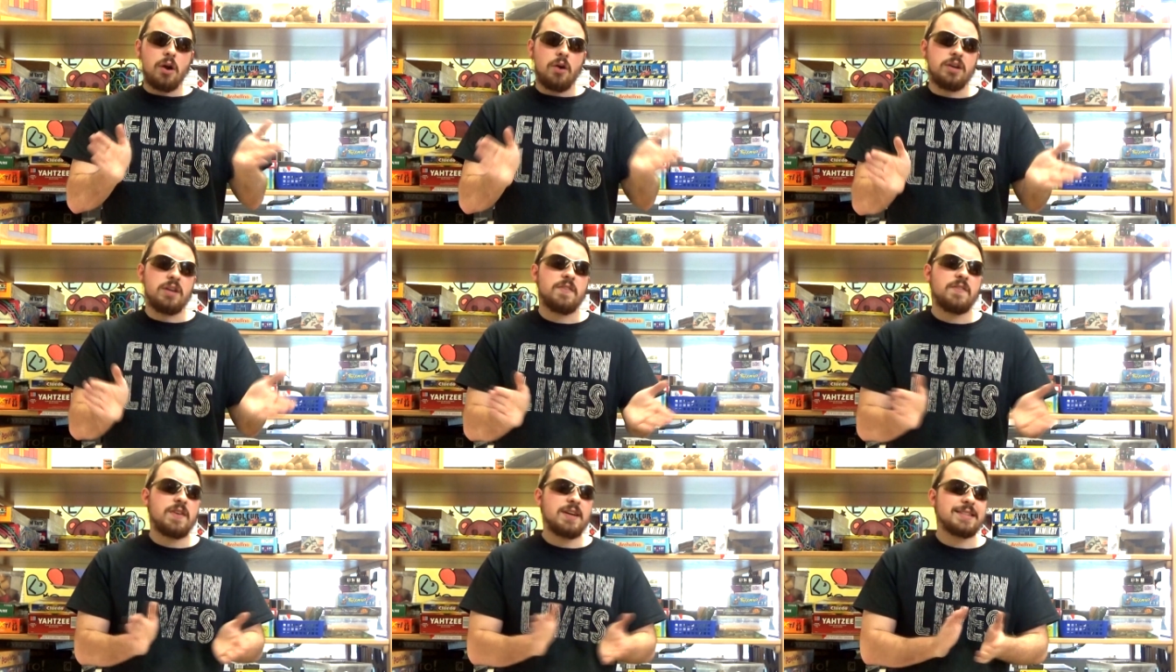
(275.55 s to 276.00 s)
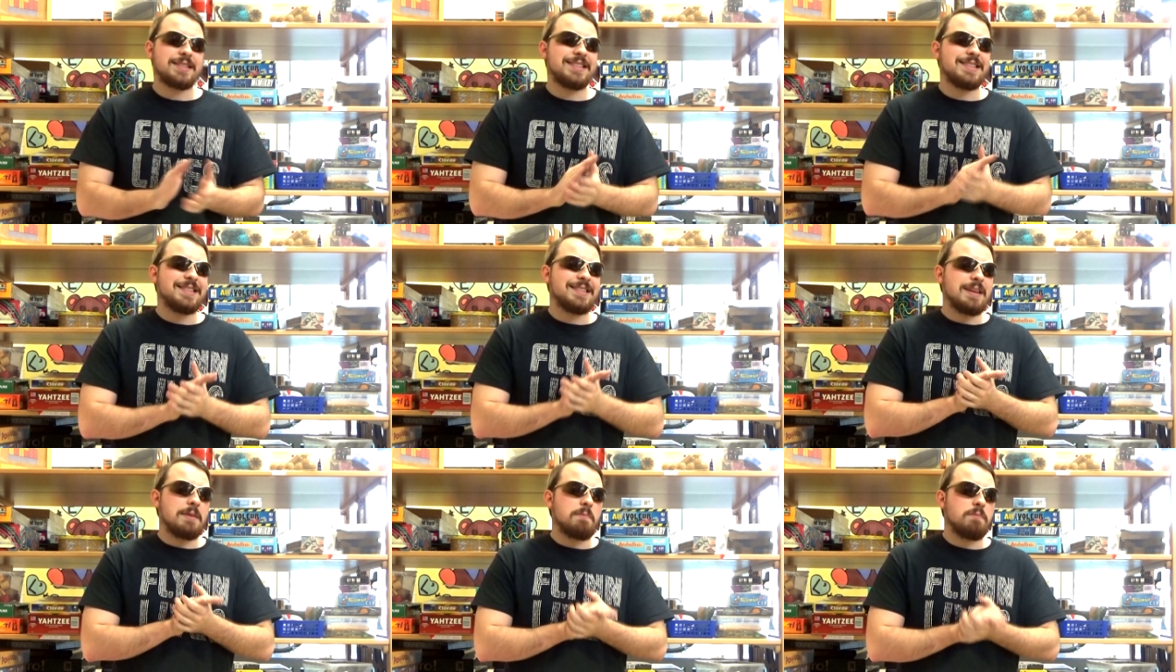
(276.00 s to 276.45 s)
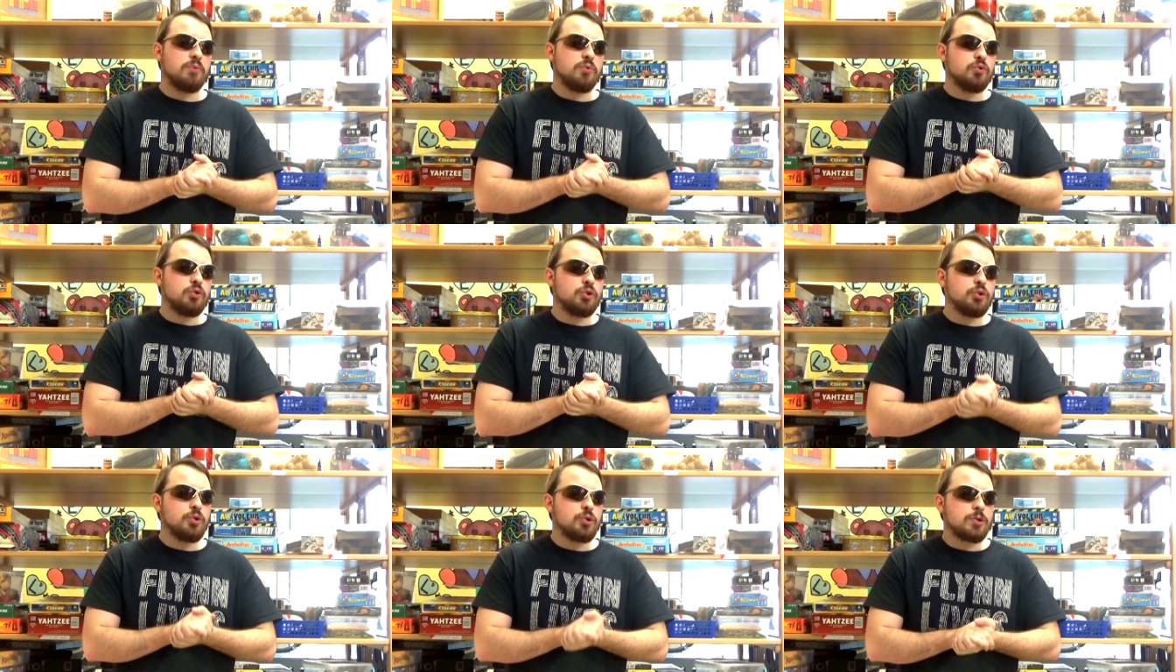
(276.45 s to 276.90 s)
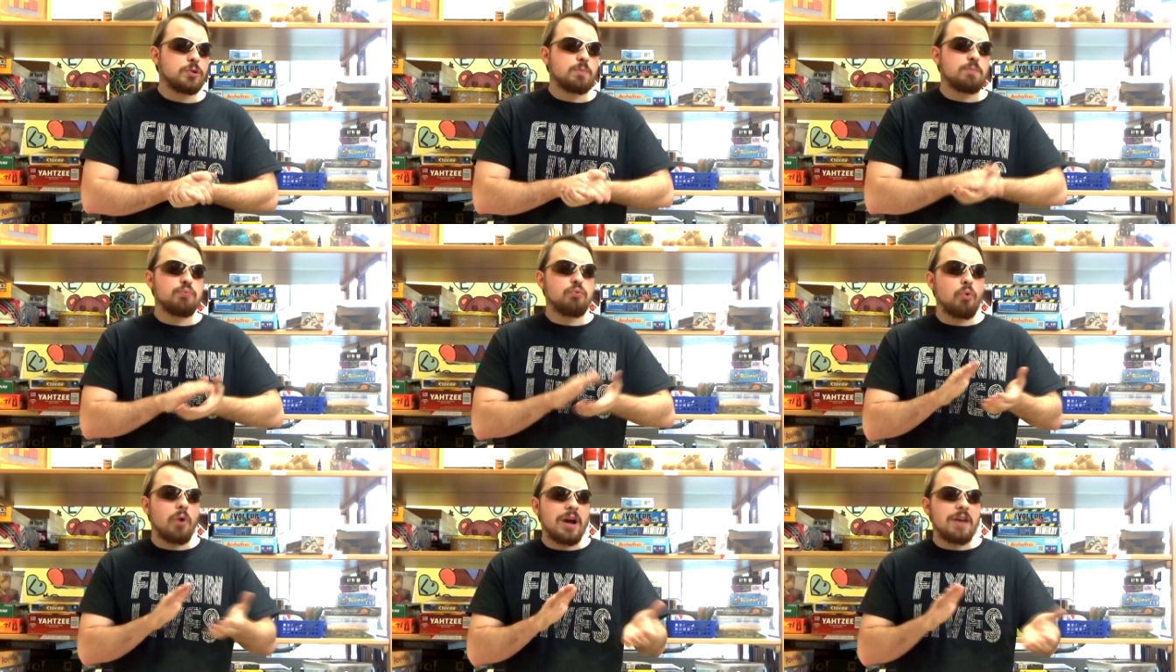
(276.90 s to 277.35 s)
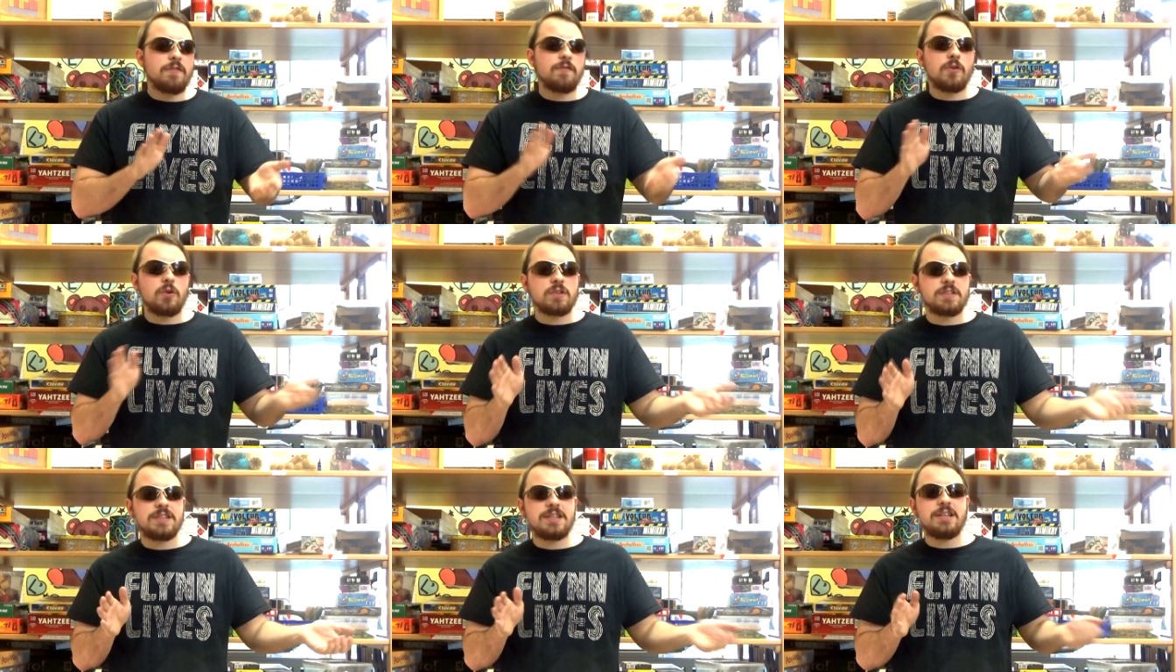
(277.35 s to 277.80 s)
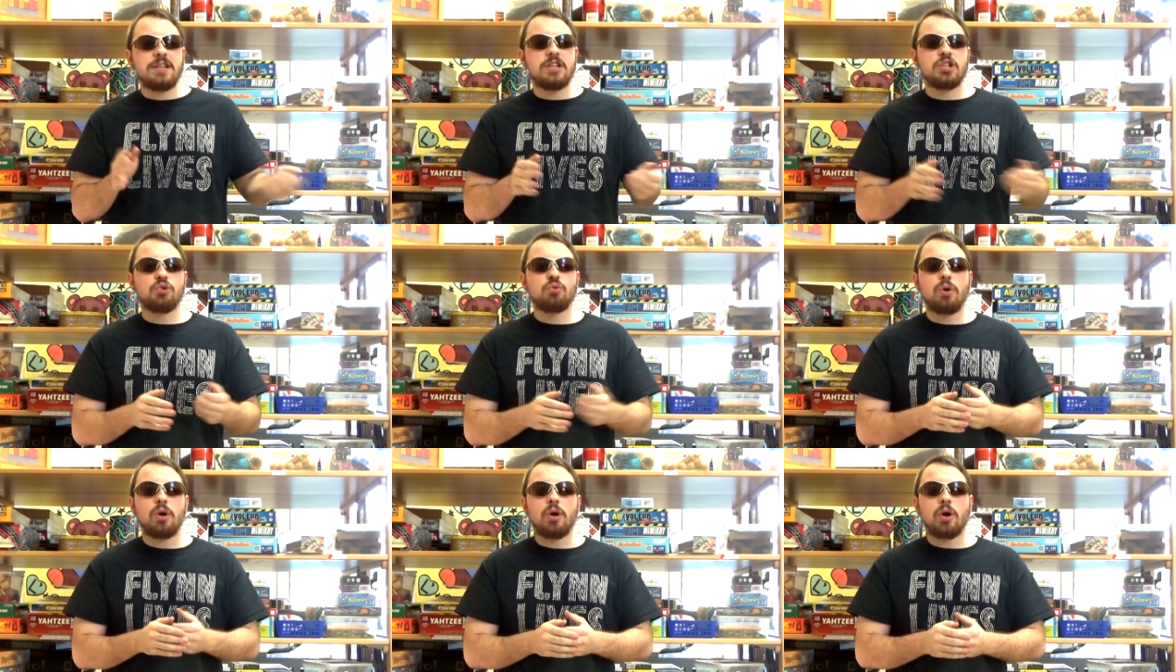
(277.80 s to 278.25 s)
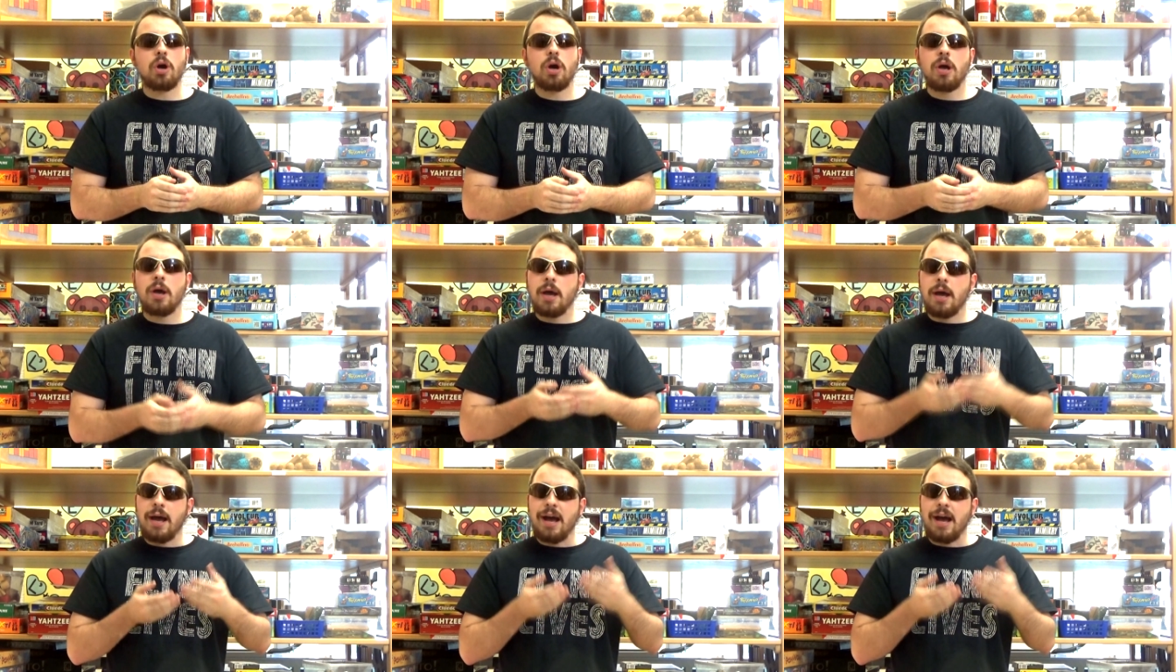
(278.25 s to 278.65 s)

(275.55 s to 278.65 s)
En effet, un système plus juste pourrait forcer les joueurs